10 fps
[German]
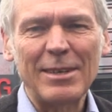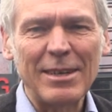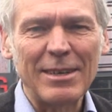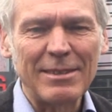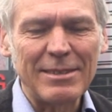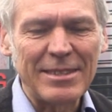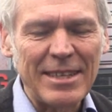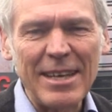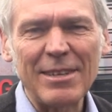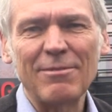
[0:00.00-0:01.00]
ihr
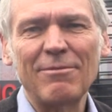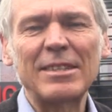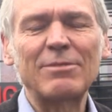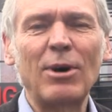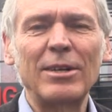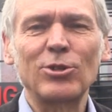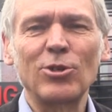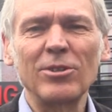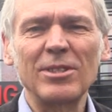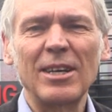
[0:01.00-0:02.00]
seht, was für eine
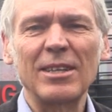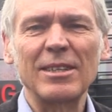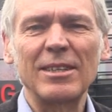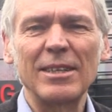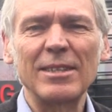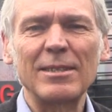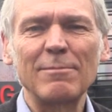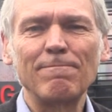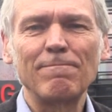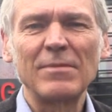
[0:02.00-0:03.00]
Chance da drin
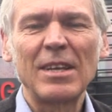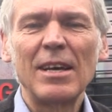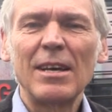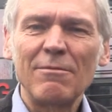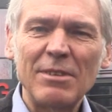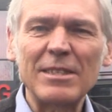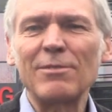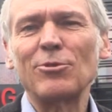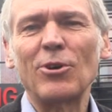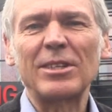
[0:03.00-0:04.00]
ist. Wir
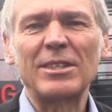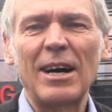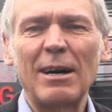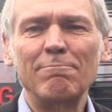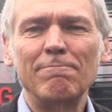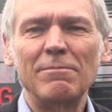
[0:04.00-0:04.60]
sind für euch da.